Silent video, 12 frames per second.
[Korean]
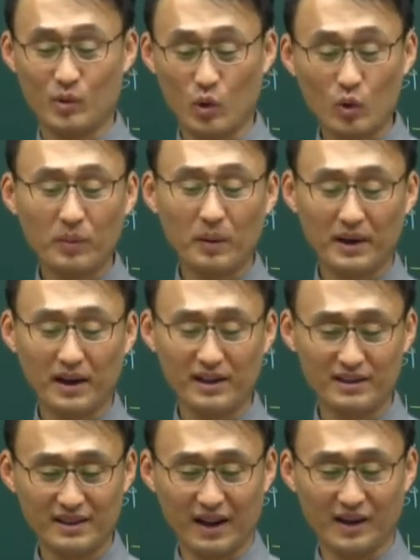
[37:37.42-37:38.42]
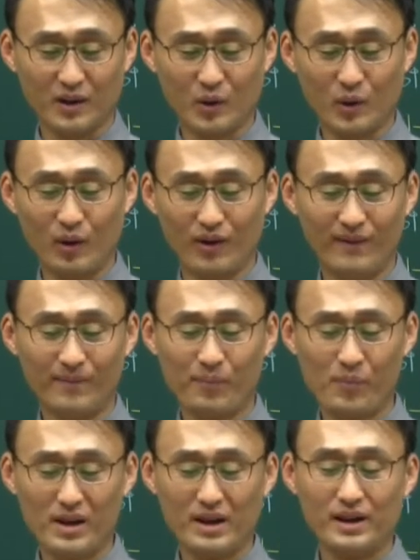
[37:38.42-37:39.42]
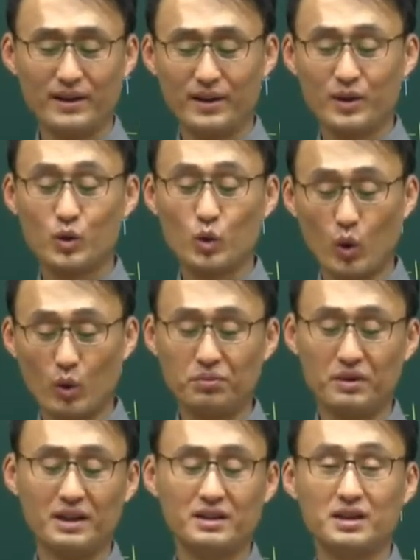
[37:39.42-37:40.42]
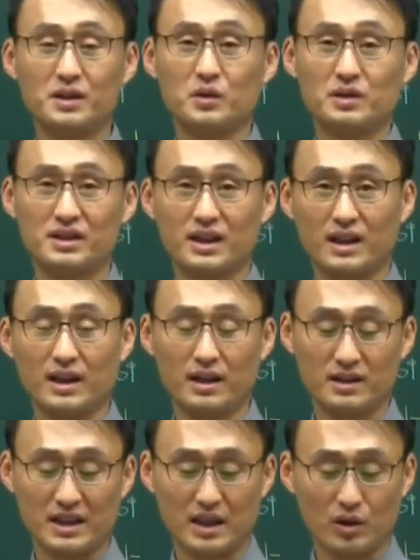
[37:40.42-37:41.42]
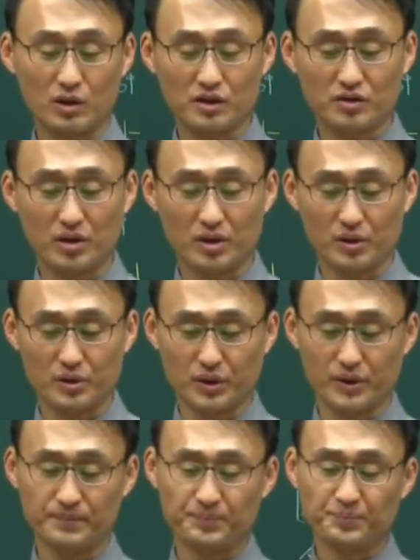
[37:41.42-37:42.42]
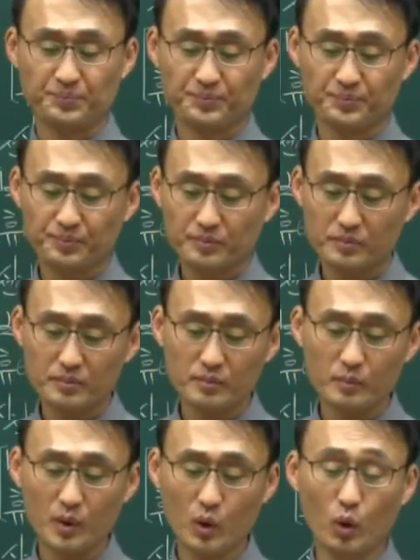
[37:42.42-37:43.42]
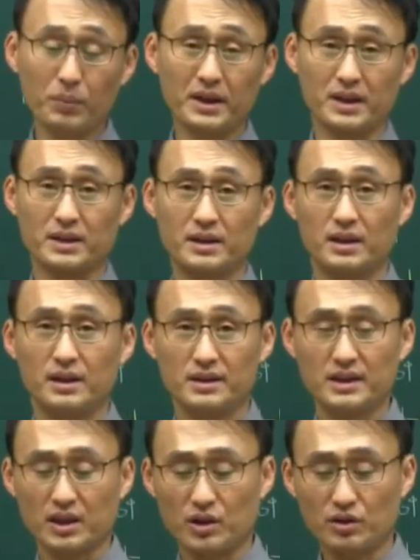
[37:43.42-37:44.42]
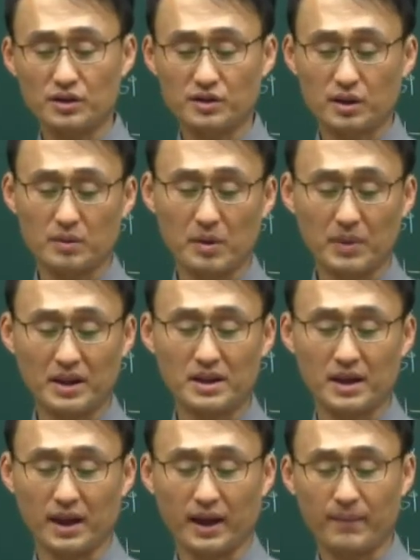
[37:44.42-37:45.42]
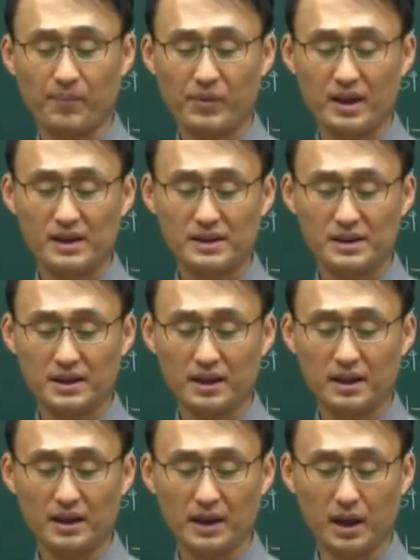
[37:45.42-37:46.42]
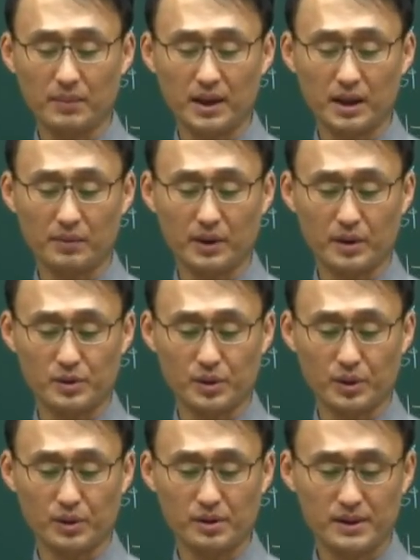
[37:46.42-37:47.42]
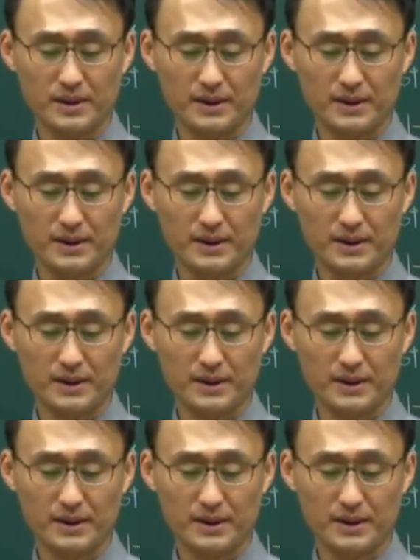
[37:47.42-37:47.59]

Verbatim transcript: 뭐 공법이야? 아니고 교부한 시도지사가 자격 취소하는 거죠. 5번은 자격 취소되면 며칠 안에? 7일 이내에 반납해야죠.